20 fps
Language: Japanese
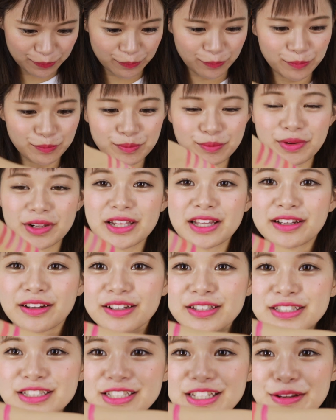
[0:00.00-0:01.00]
んまに
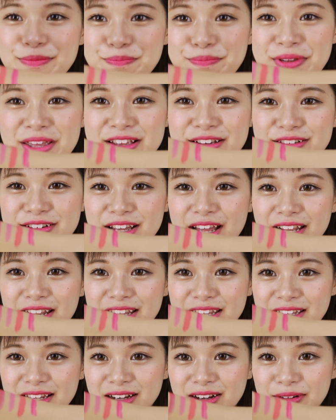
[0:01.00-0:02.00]
がっつりピンクや
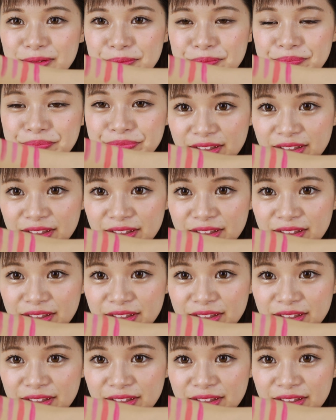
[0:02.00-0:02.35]
ねんやん